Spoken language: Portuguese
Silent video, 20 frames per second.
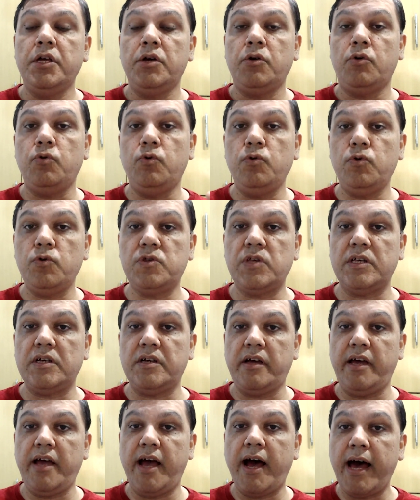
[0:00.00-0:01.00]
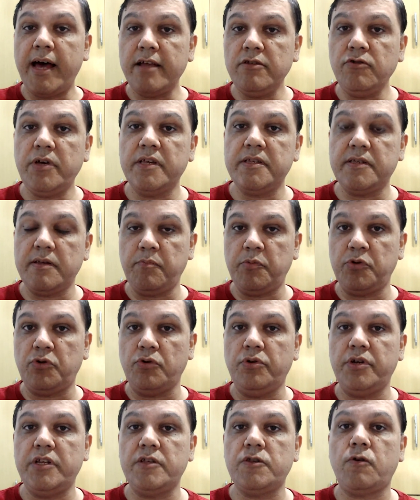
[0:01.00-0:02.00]
os
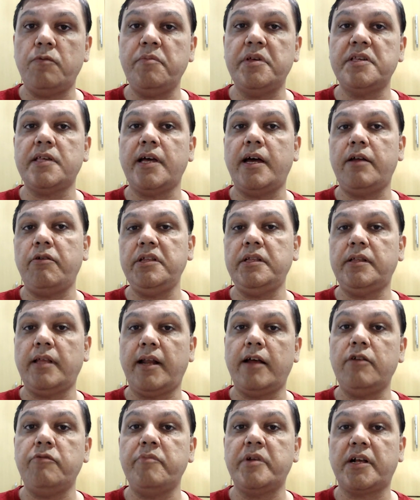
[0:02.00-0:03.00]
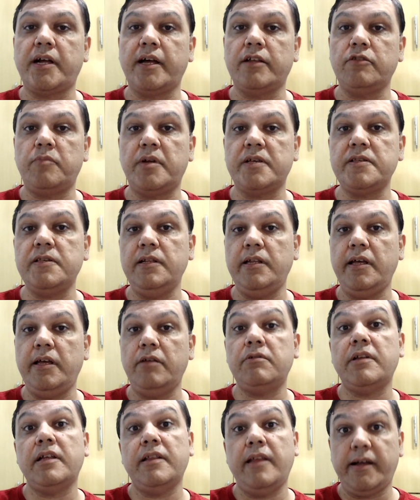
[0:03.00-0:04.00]
radioreceptores começaram a entrar no mercado
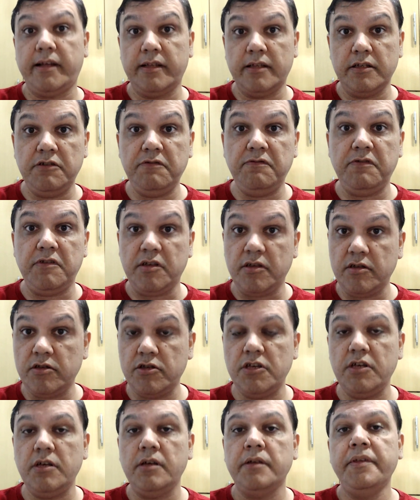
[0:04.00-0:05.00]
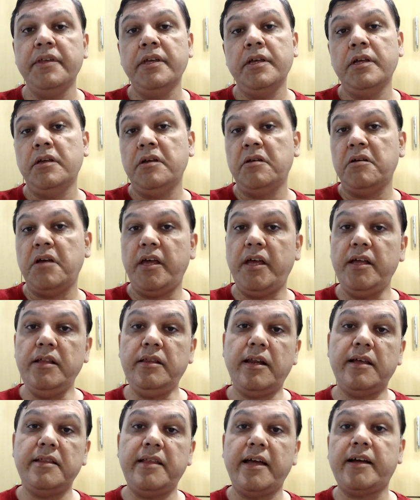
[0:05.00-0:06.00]
brasileiro na década de 20.
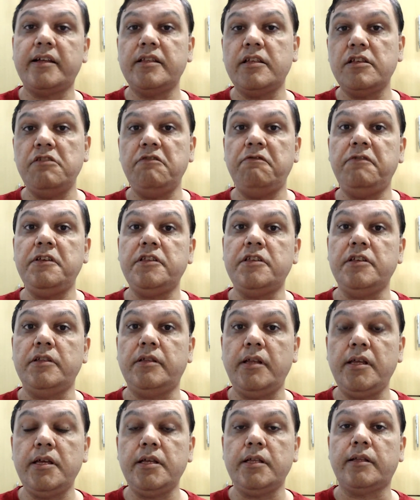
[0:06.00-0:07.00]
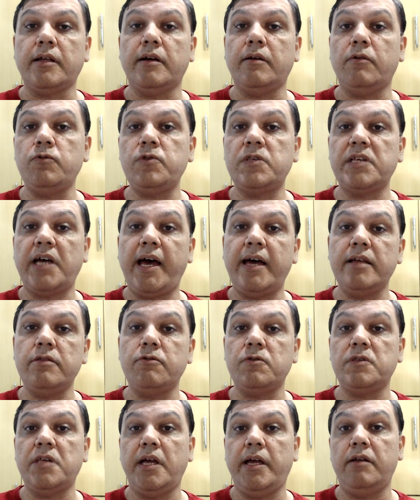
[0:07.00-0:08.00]
Entre a década de 20 e 30, os
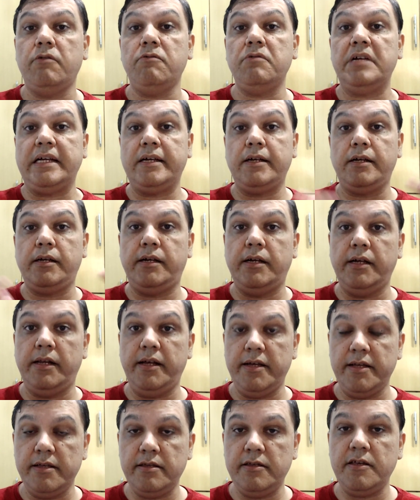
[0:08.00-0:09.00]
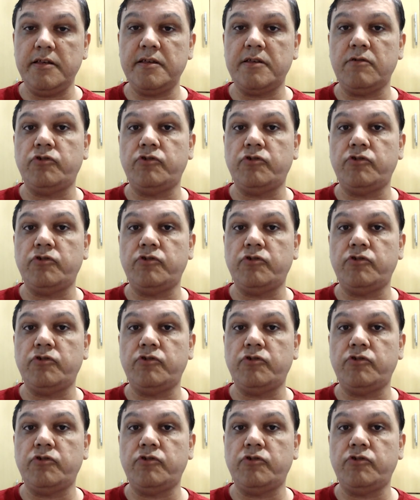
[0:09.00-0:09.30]
rádios eram grandes, o